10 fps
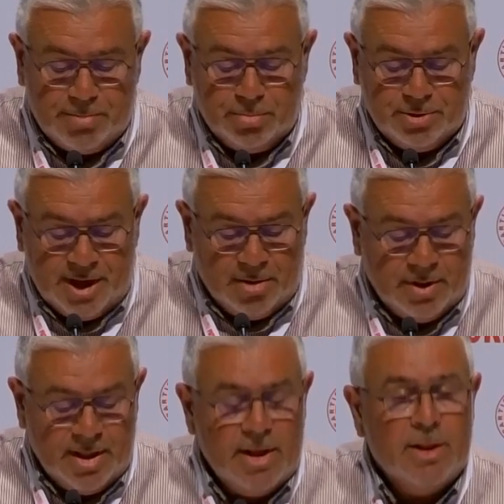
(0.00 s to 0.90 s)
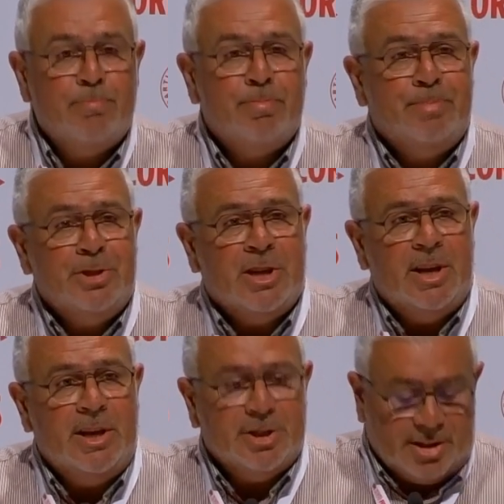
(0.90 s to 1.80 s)
e a promoção de
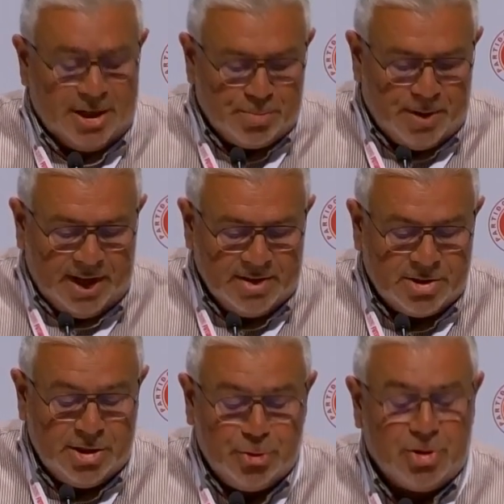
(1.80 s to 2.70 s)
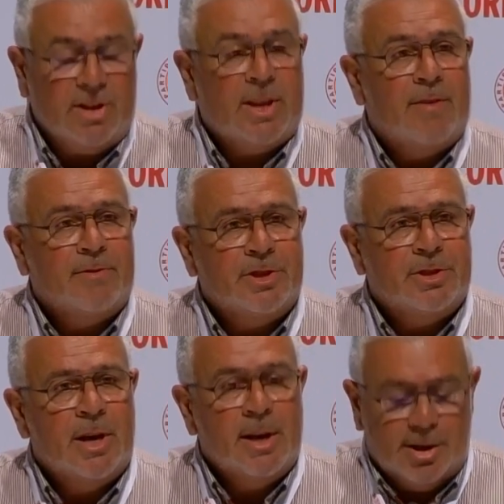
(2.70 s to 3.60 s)
pescarias transparentes e
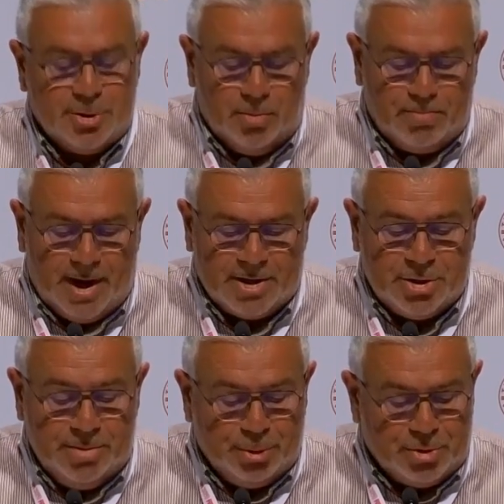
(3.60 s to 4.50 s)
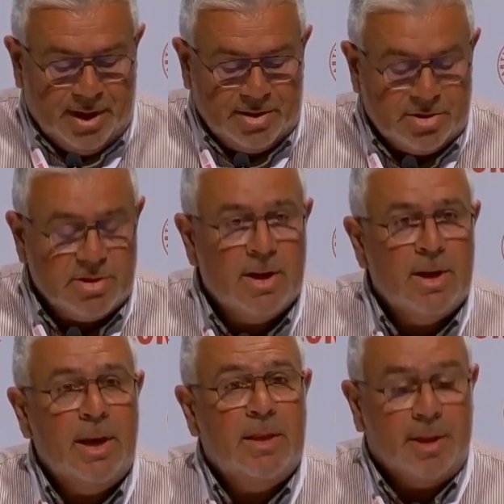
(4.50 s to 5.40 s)
sustentáveis são passos importantes
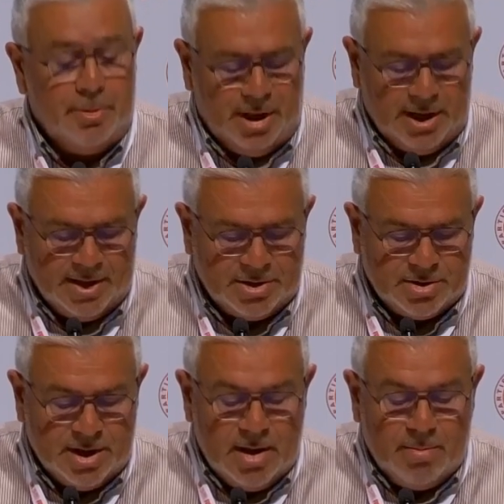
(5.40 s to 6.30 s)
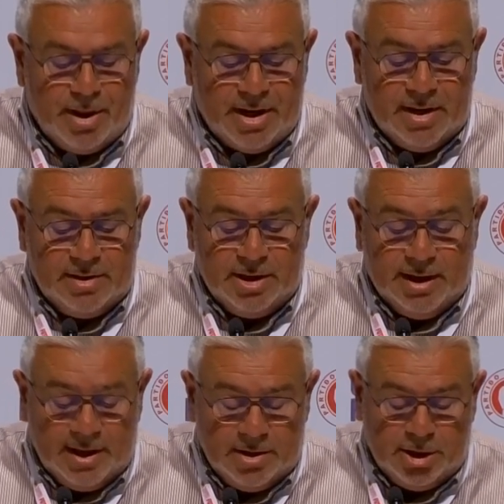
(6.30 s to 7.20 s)
e determinantes para
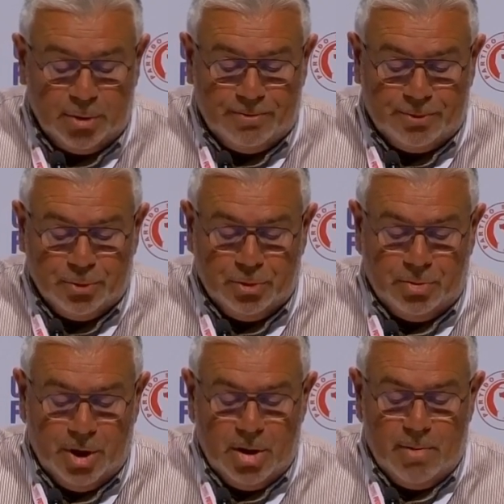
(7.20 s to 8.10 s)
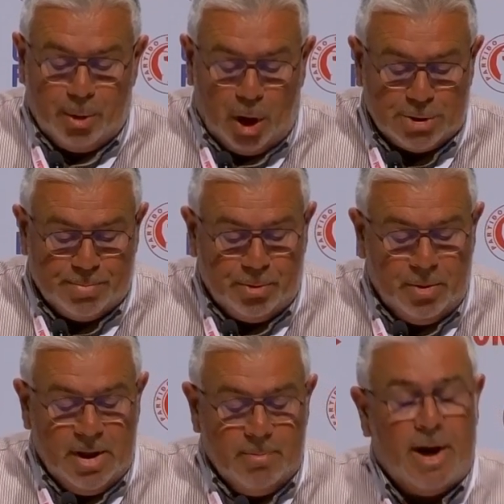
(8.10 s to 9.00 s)
garantir um futuro próspero
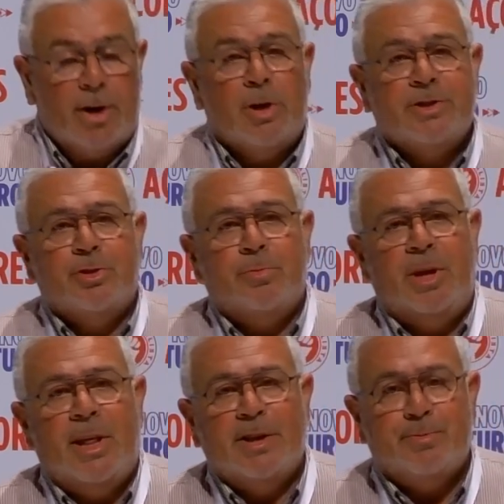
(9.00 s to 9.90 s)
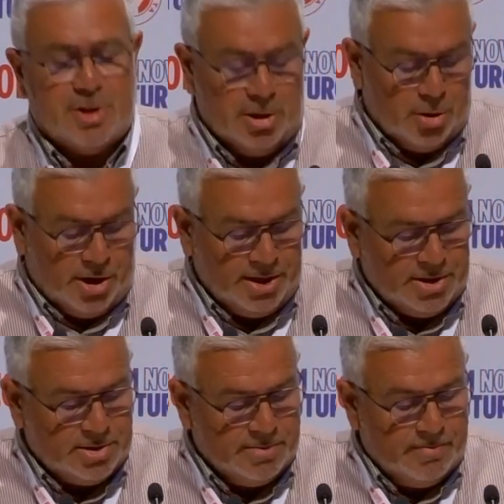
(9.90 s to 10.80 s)
para nossas comunidades
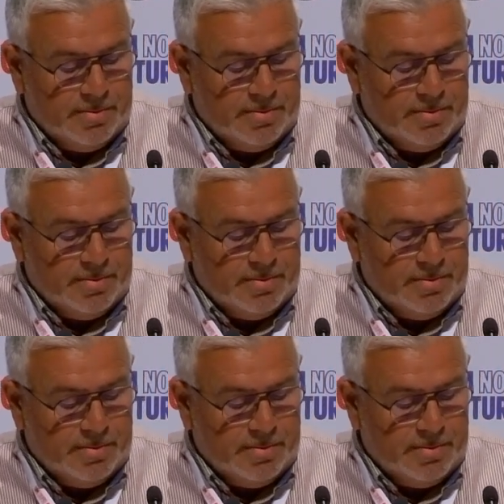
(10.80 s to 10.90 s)
pescatórias.